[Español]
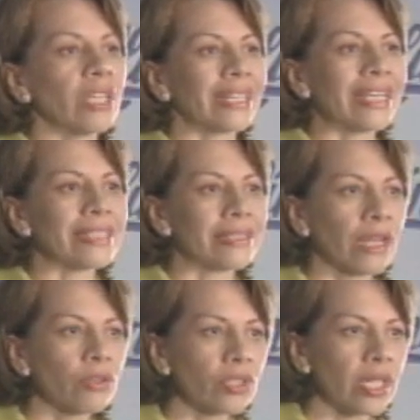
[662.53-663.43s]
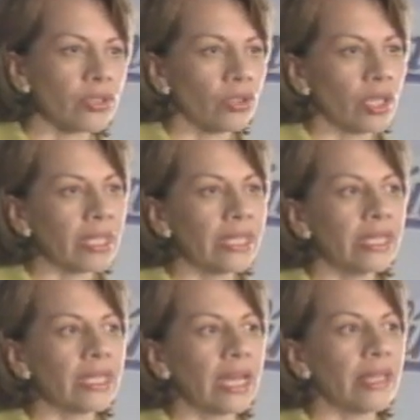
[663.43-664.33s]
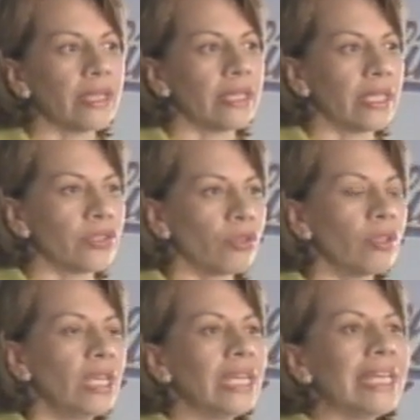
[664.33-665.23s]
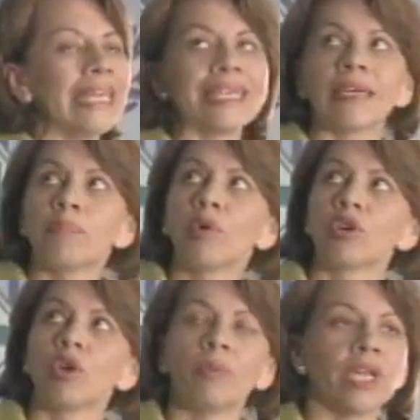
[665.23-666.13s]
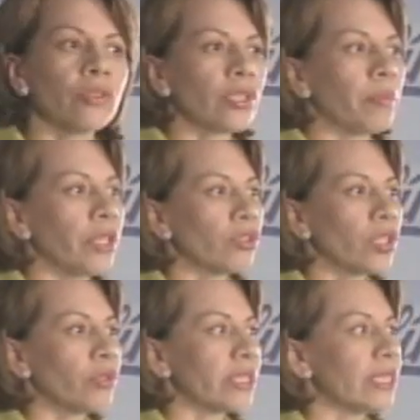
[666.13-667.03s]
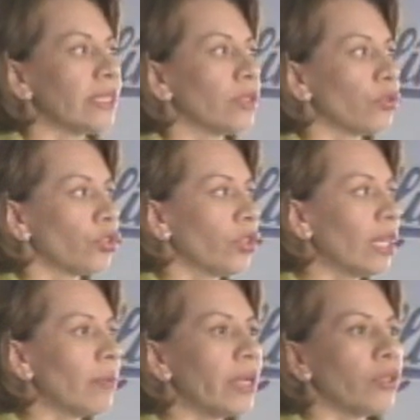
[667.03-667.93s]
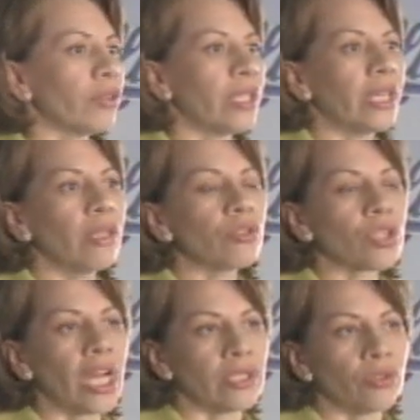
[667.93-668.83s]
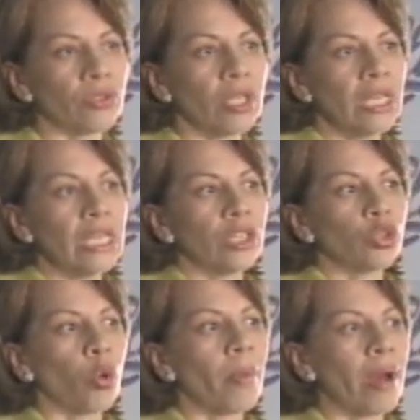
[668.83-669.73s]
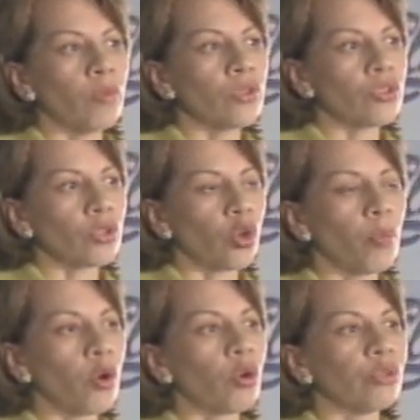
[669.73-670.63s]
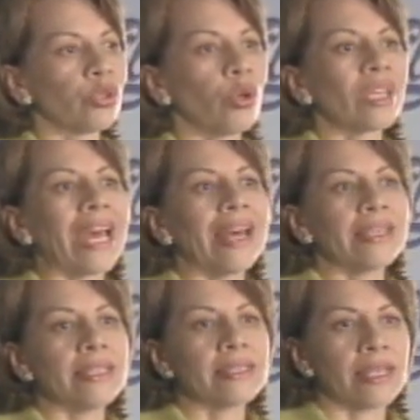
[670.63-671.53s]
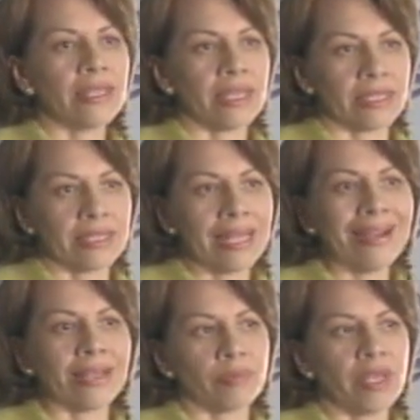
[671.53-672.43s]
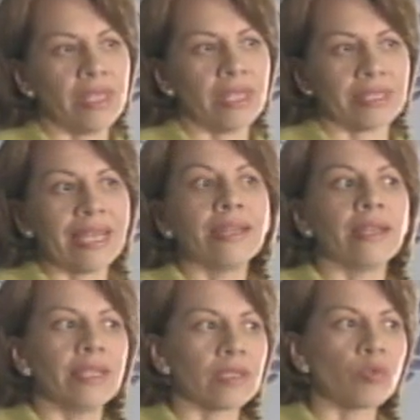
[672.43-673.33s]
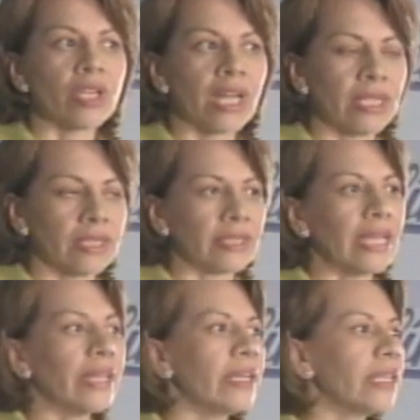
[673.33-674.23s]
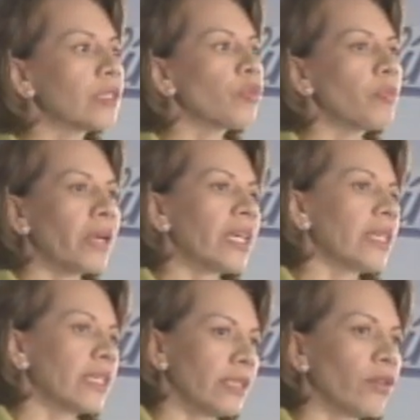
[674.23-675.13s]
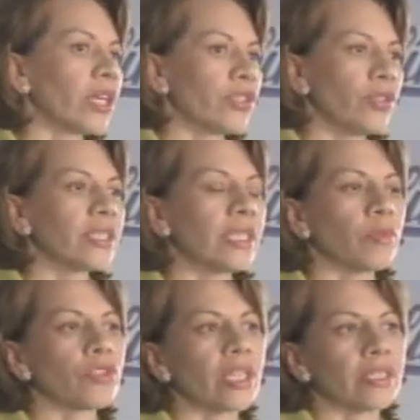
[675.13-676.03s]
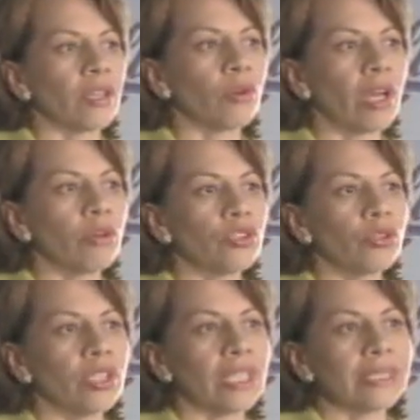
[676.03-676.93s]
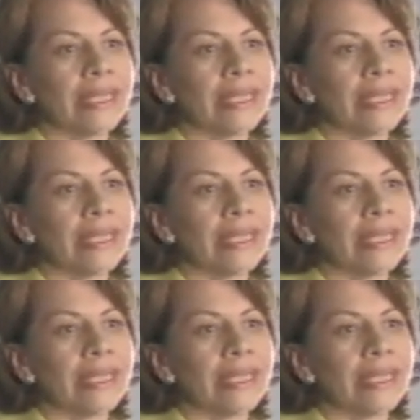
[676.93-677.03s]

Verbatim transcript: registrados en la historia clínica de ingreso y que por lo menos, al menos en nuestra institución, en la mayoría de los casos, tomamos como control cada 15 días las medidas en heridas muy grandes. En heridas muy pequeñas en ocasiones tenemos que hacerlo cada 8 días